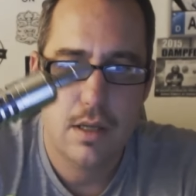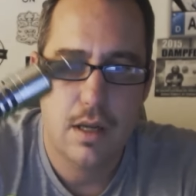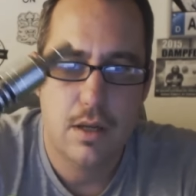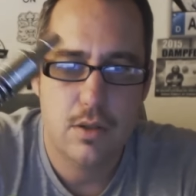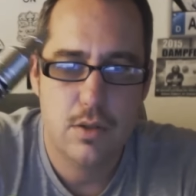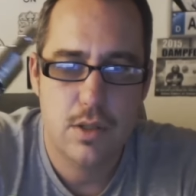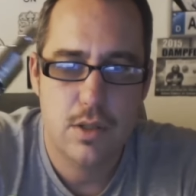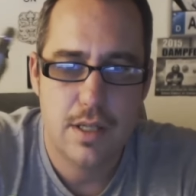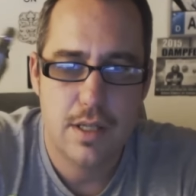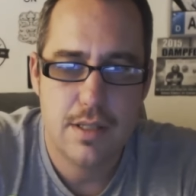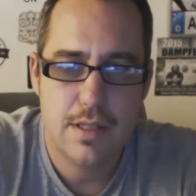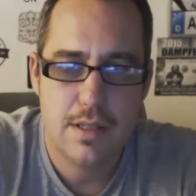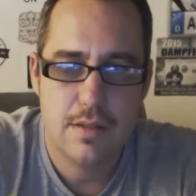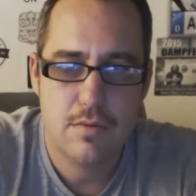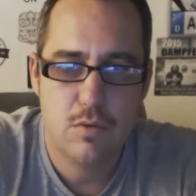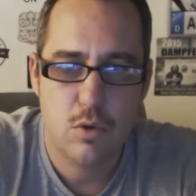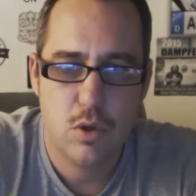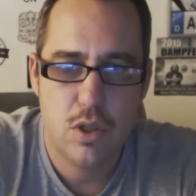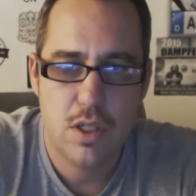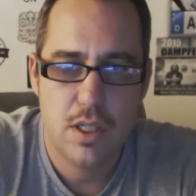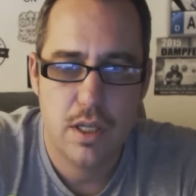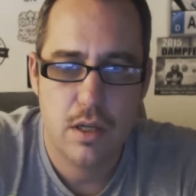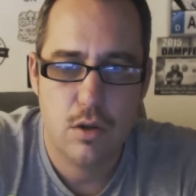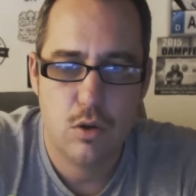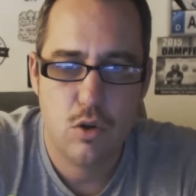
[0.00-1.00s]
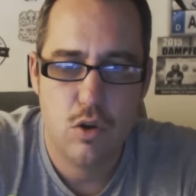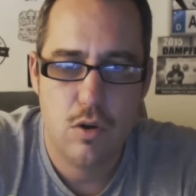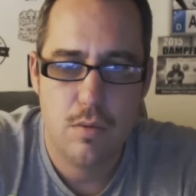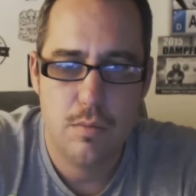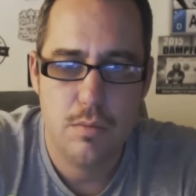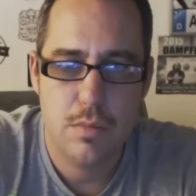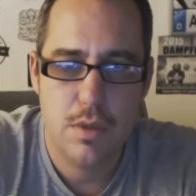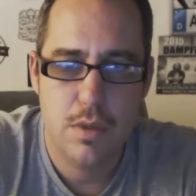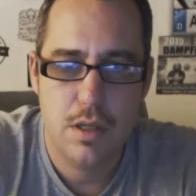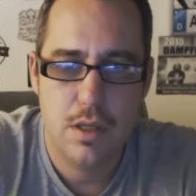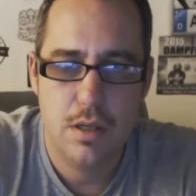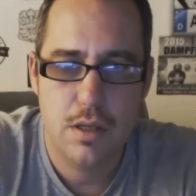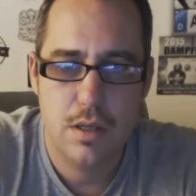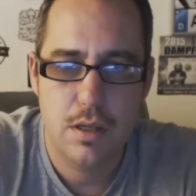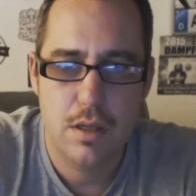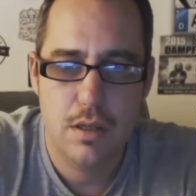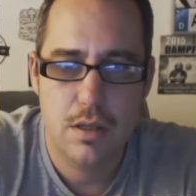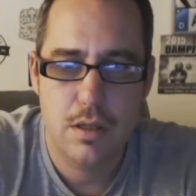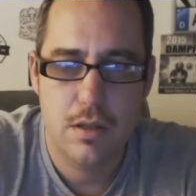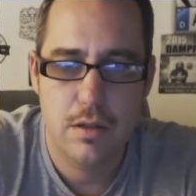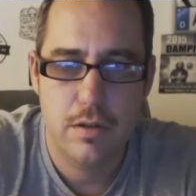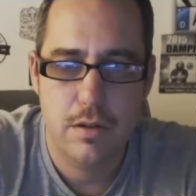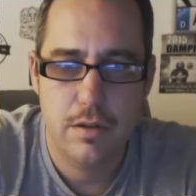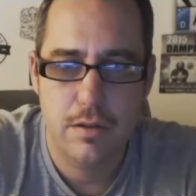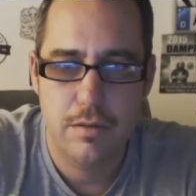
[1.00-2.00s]
Also das ist wirklich dann eine
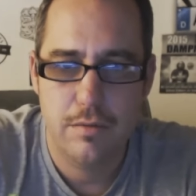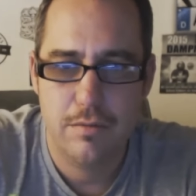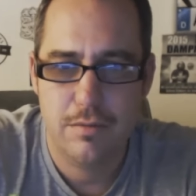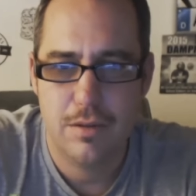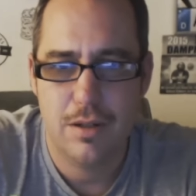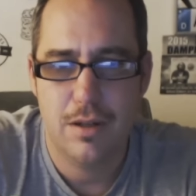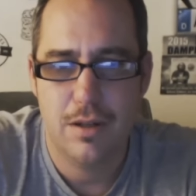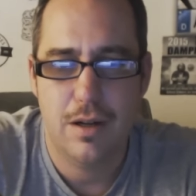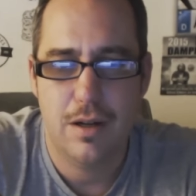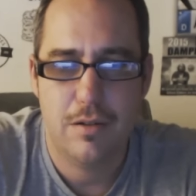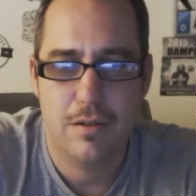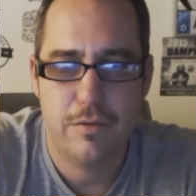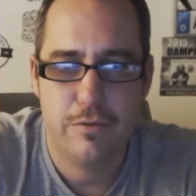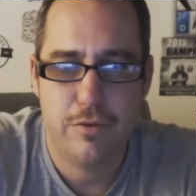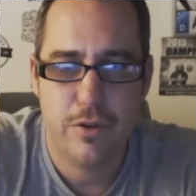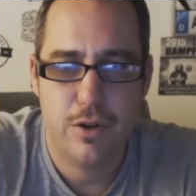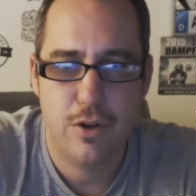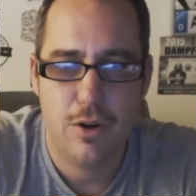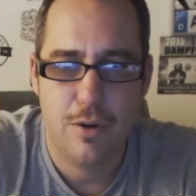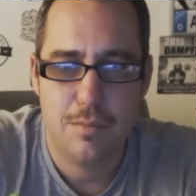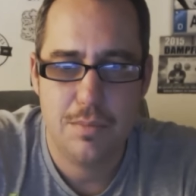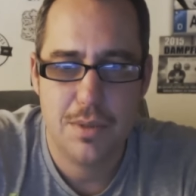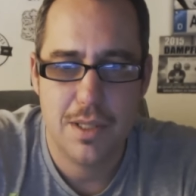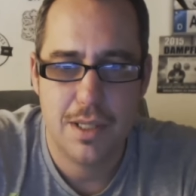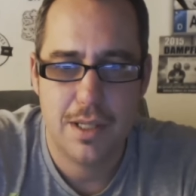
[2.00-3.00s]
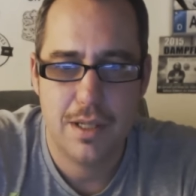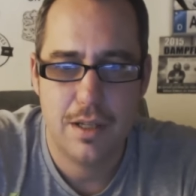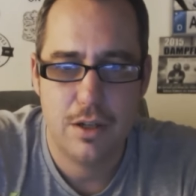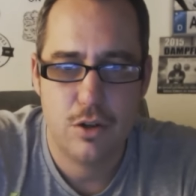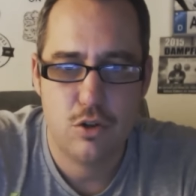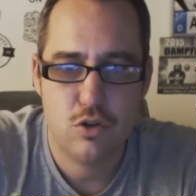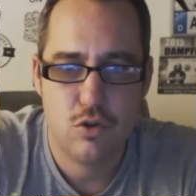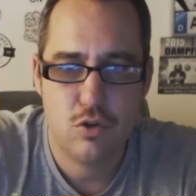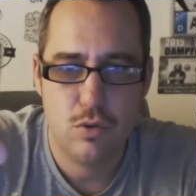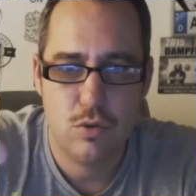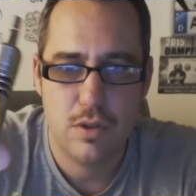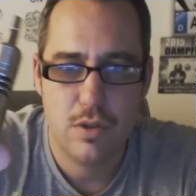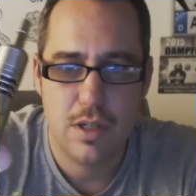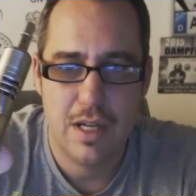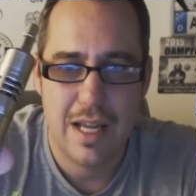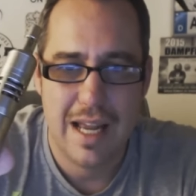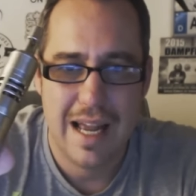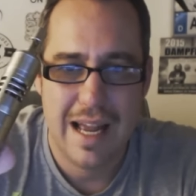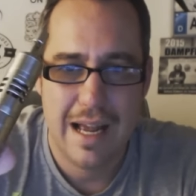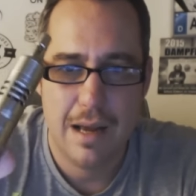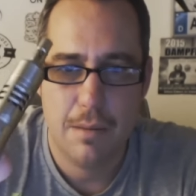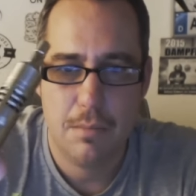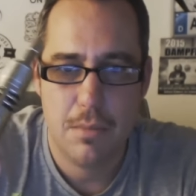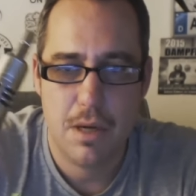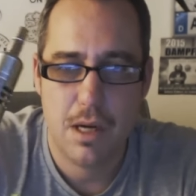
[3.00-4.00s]
Kombi, die von der Optik her schon
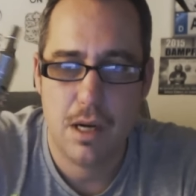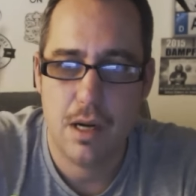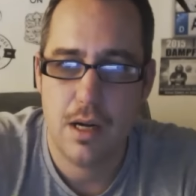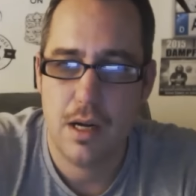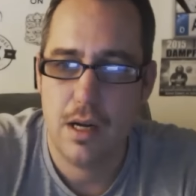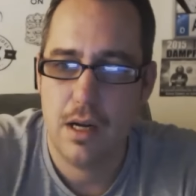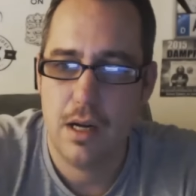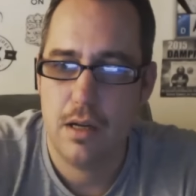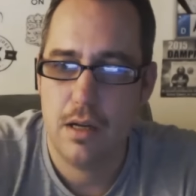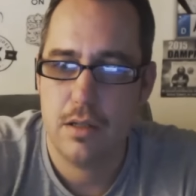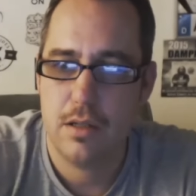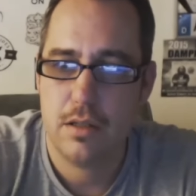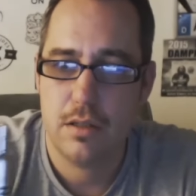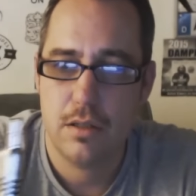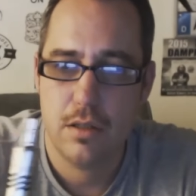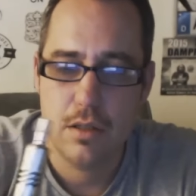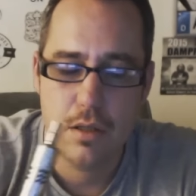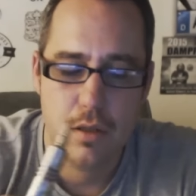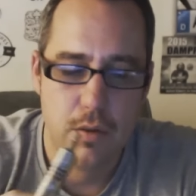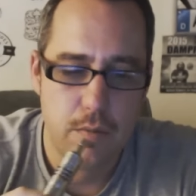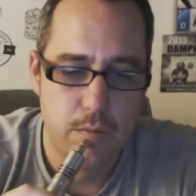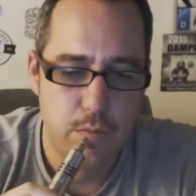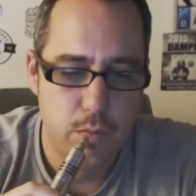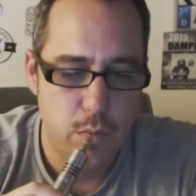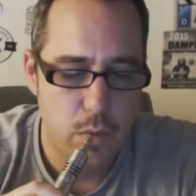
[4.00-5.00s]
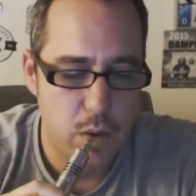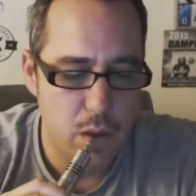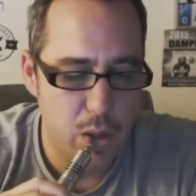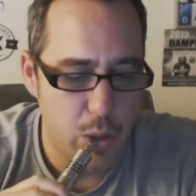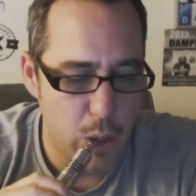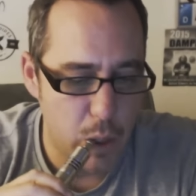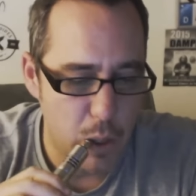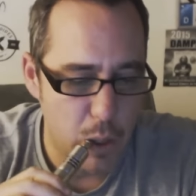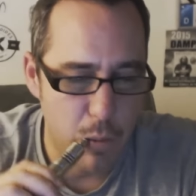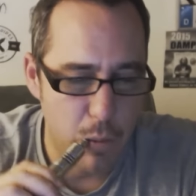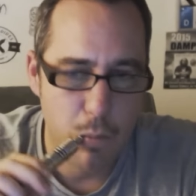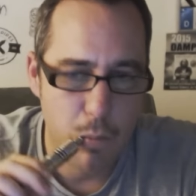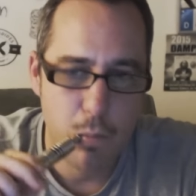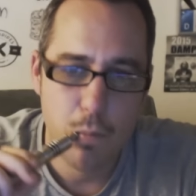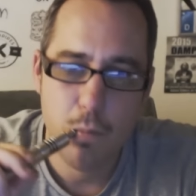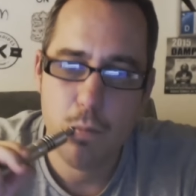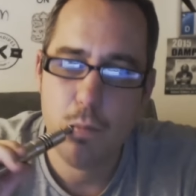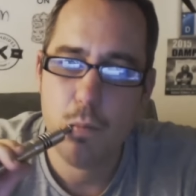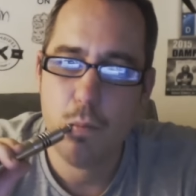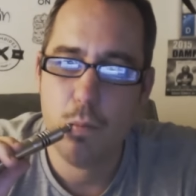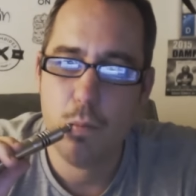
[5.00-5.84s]
hammergeil ist. Mhm.